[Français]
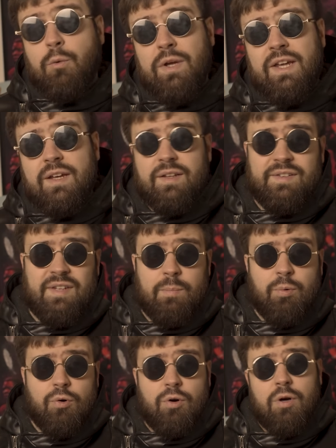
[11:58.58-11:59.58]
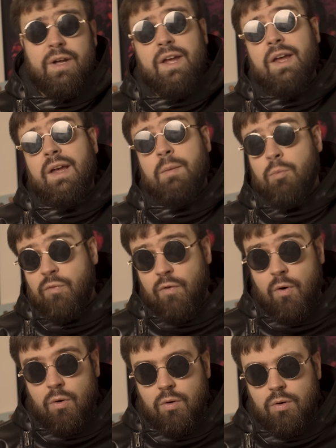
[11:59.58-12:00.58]
Et oui, c'est beau et
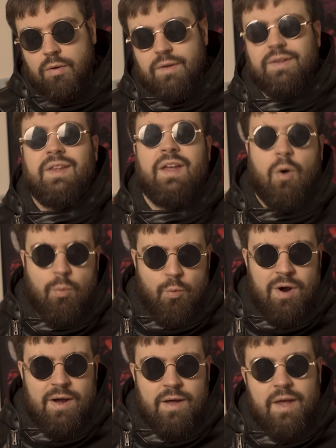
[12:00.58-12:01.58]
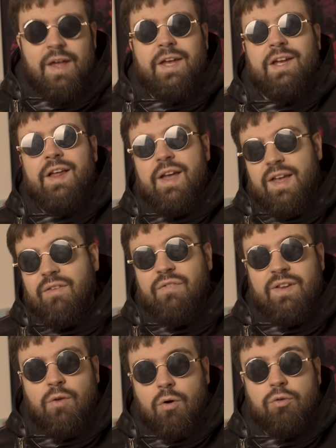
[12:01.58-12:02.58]
émouvant. Néanmoins, il est
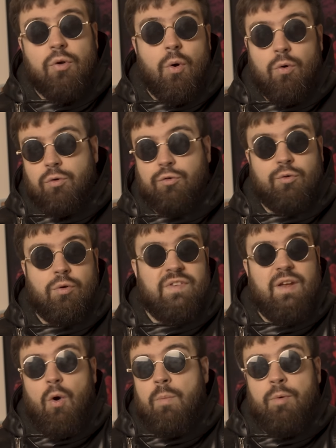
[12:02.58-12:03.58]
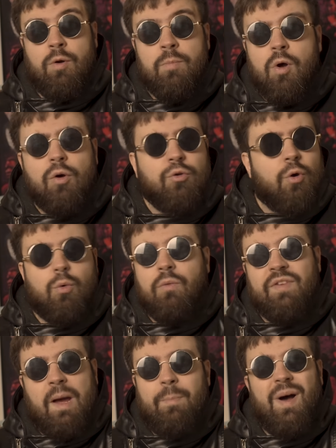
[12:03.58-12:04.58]
évident que Orozco dit ne
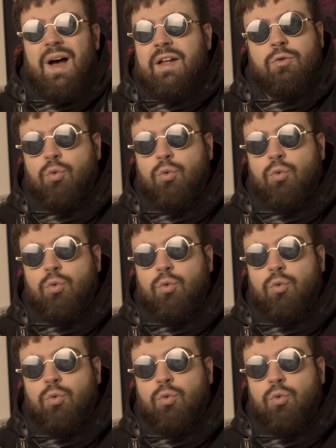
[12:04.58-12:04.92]
convient pas à